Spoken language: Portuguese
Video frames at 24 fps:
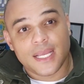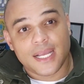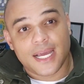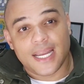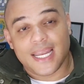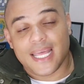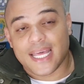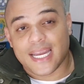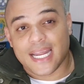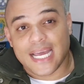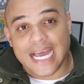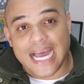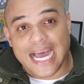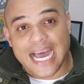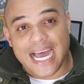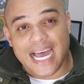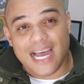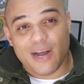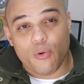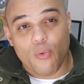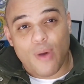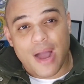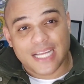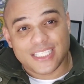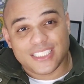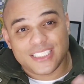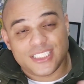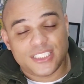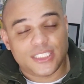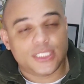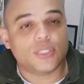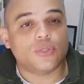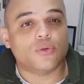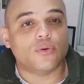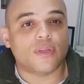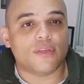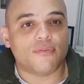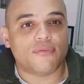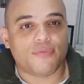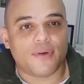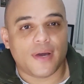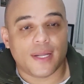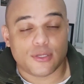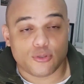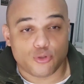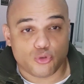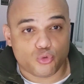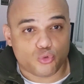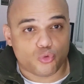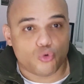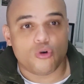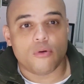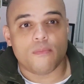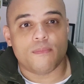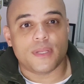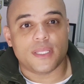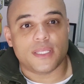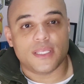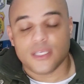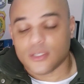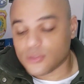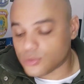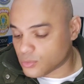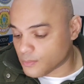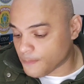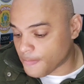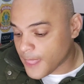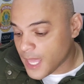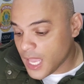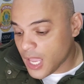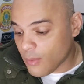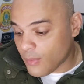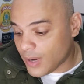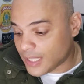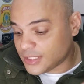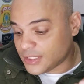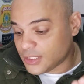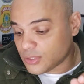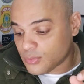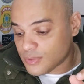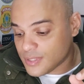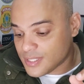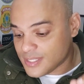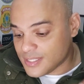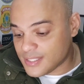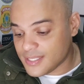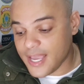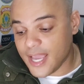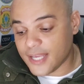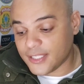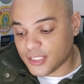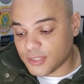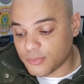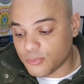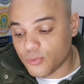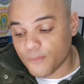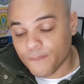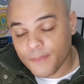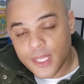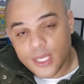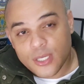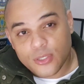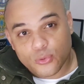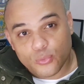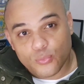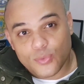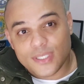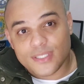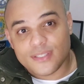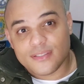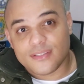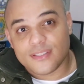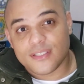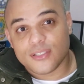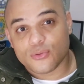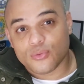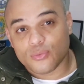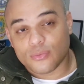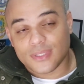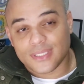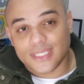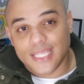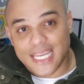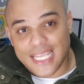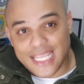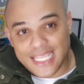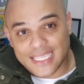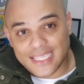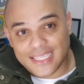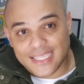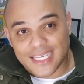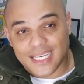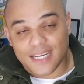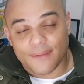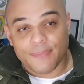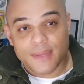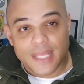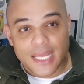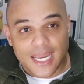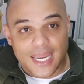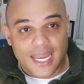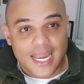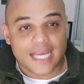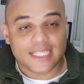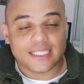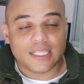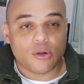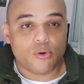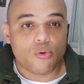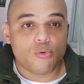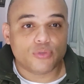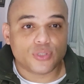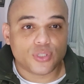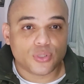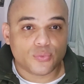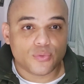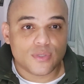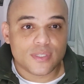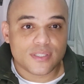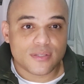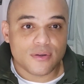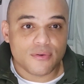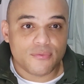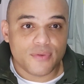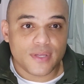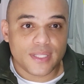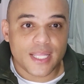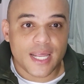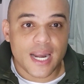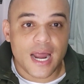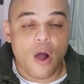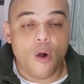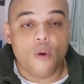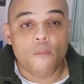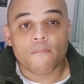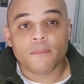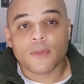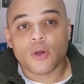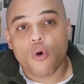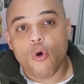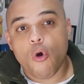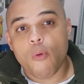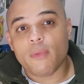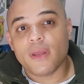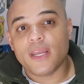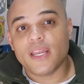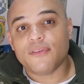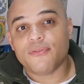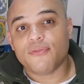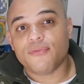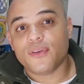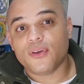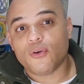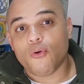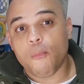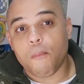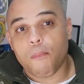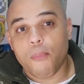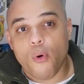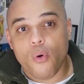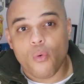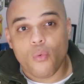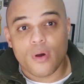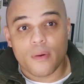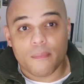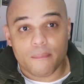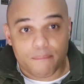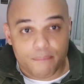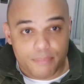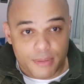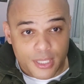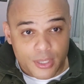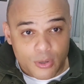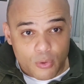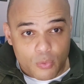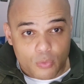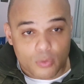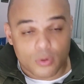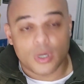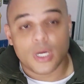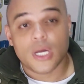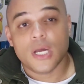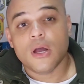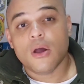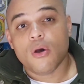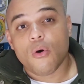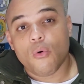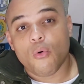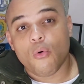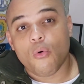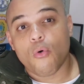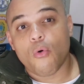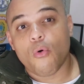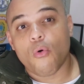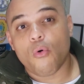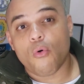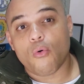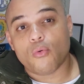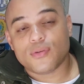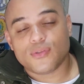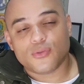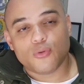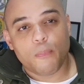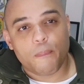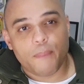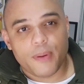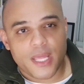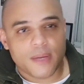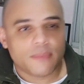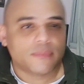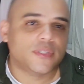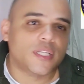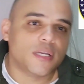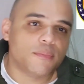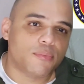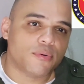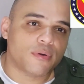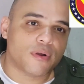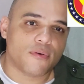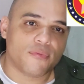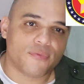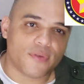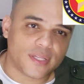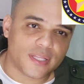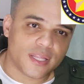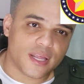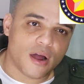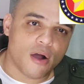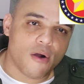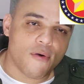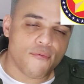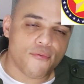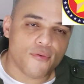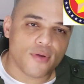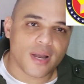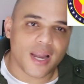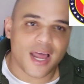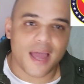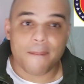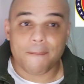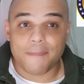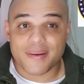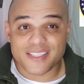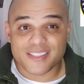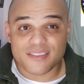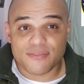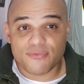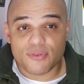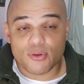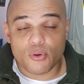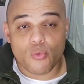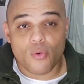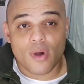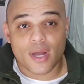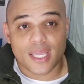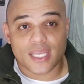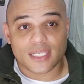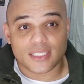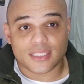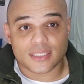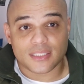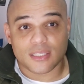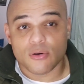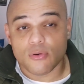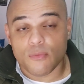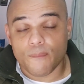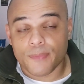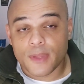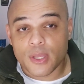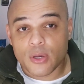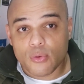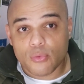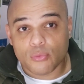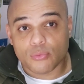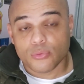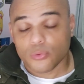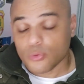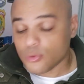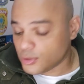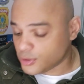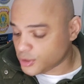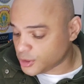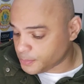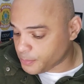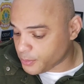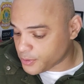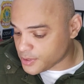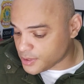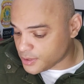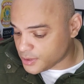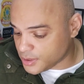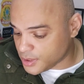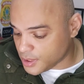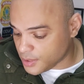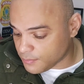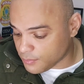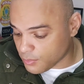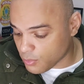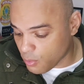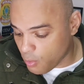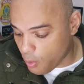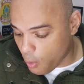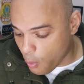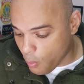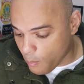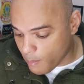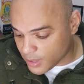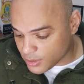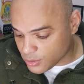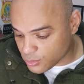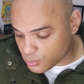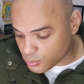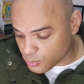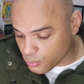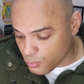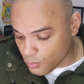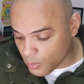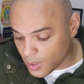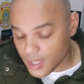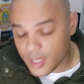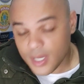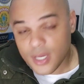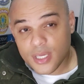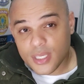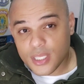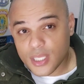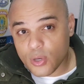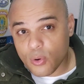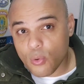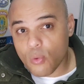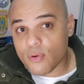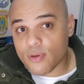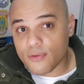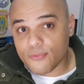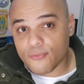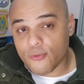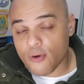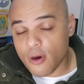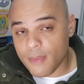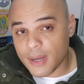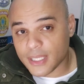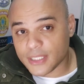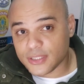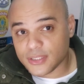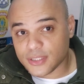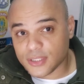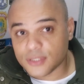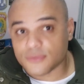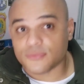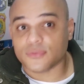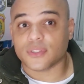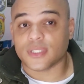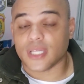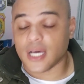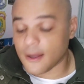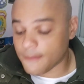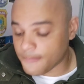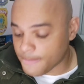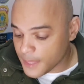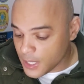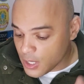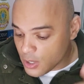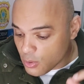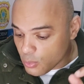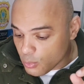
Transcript: Galera, a, o artigo que fala sobre isso é o artigo 7 no inciso 30, lá da Constituição Federal. Como ele fica um pouco ambíguo, o, o, Supremo Tribunal Federal foi lá e pacificou a questão com dois dispositivos, com uma súmula e com um informativo, tá?